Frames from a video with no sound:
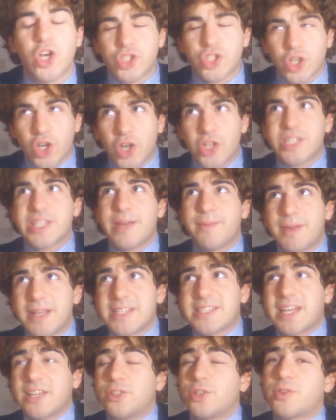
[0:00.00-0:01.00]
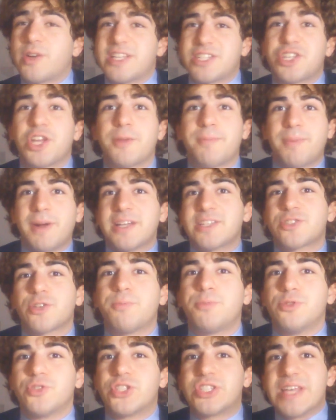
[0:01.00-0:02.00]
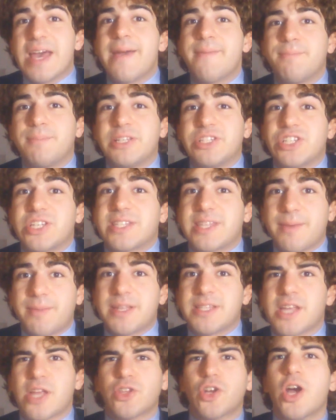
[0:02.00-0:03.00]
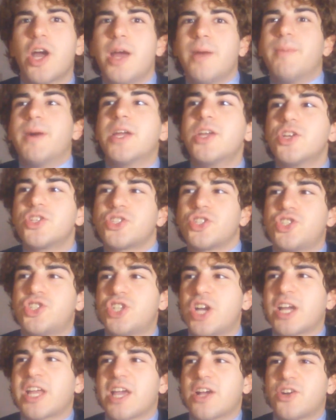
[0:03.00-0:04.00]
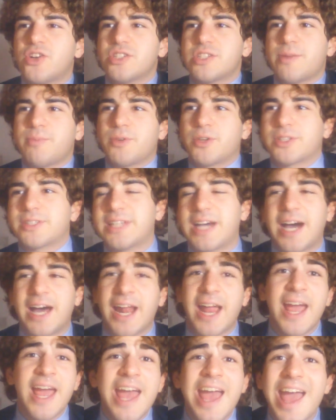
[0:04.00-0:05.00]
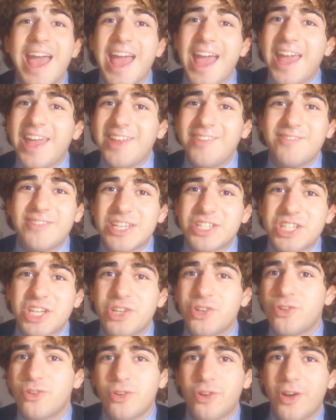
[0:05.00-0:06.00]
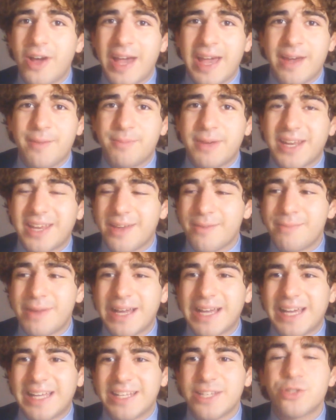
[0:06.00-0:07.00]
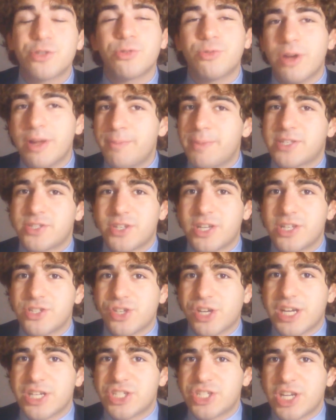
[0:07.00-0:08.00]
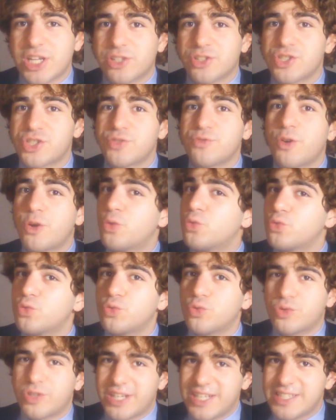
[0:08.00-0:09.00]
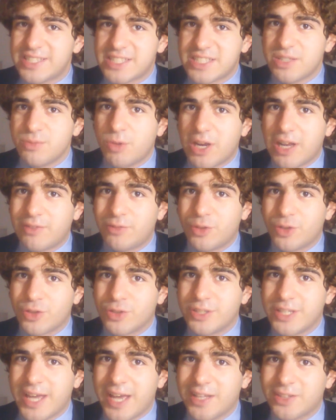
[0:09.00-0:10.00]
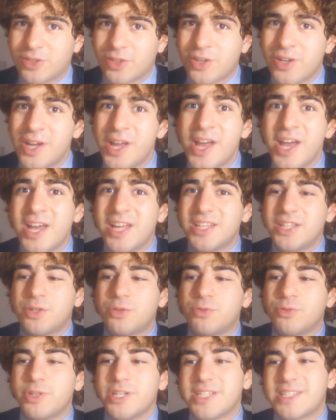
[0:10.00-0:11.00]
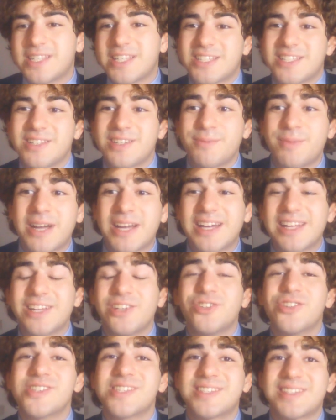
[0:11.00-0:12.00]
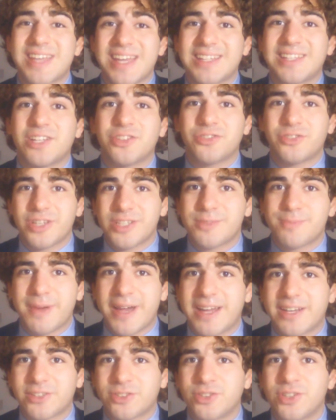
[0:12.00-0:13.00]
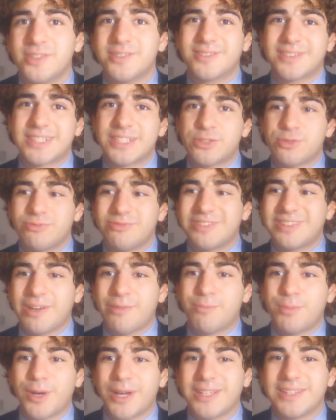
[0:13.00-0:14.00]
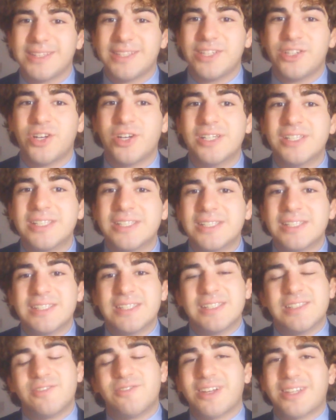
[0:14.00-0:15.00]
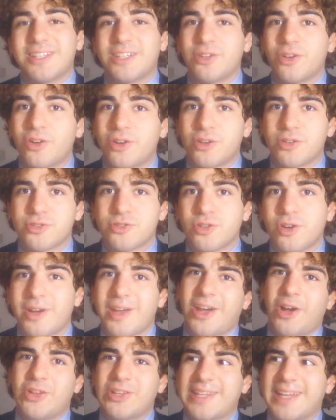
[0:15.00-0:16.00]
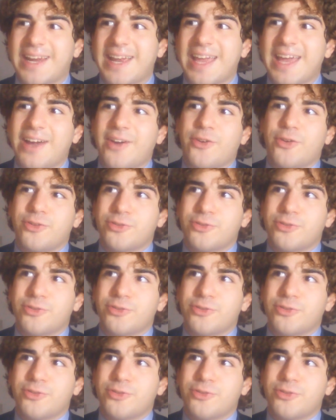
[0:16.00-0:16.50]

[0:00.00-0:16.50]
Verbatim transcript: Lo so, stai pensando questo è il passo più semplice, stai pensando, eh, ma io so già che cosa portare e invece non lo è, perché magari su quel personaggio che hai scelto ci vuole un durissimo lavoro dietro, di cui se magari non sei tanto esperto risulta un pochettino faticoso e oltre che